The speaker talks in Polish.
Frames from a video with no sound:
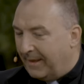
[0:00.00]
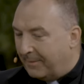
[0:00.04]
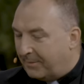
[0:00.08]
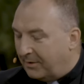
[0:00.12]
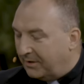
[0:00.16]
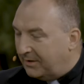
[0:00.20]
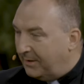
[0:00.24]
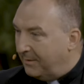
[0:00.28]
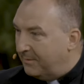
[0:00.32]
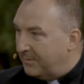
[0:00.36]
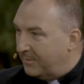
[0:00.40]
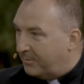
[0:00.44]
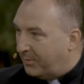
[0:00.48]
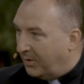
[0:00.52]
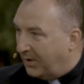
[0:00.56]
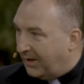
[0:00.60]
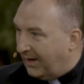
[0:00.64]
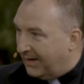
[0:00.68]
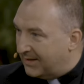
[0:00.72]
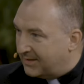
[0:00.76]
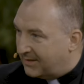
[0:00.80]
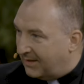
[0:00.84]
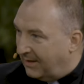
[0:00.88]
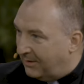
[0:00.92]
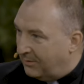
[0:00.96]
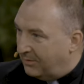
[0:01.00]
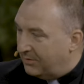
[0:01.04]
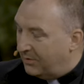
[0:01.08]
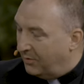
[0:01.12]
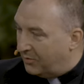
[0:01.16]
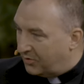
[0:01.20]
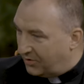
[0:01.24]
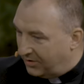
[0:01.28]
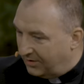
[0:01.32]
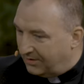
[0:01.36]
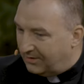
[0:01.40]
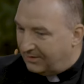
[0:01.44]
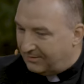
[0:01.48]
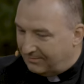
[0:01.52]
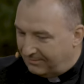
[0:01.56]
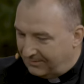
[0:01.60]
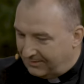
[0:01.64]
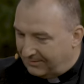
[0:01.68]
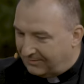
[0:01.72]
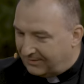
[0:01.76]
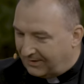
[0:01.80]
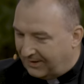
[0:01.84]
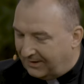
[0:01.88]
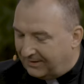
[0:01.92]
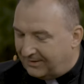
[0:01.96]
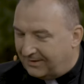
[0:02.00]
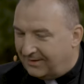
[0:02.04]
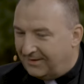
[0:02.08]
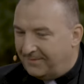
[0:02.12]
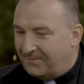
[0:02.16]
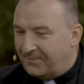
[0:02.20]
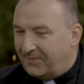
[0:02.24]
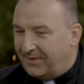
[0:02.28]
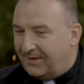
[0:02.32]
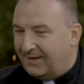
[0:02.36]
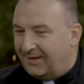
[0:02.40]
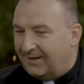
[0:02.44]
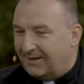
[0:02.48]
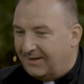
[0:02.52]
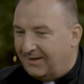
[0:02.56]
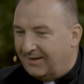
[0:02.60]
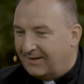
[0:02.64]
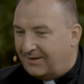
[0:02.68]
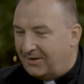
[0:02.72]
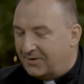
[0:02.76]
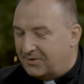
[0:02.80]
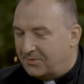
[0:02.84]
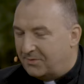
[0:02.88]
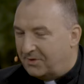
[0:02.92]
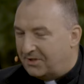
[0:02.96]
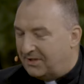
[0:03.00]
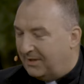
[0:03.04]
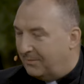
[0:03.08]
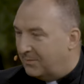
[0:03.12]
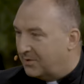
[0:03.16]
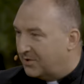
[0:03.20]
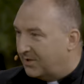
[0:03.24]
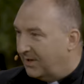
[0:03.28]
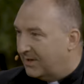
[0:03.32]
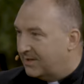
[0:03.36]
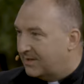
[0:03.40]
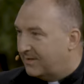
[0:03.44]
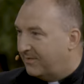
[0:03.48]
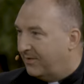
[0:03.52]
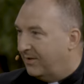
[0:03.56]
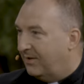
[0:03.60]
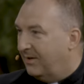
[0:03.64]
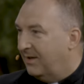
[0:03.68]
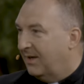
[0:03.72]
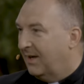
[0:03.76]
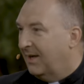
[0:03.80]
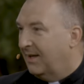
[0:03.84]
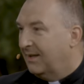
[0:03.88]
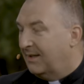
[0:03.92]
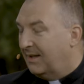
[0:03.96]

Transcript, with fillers: Potem pokazał, już y, y, kiedy y, kończyło się nabożeństwo,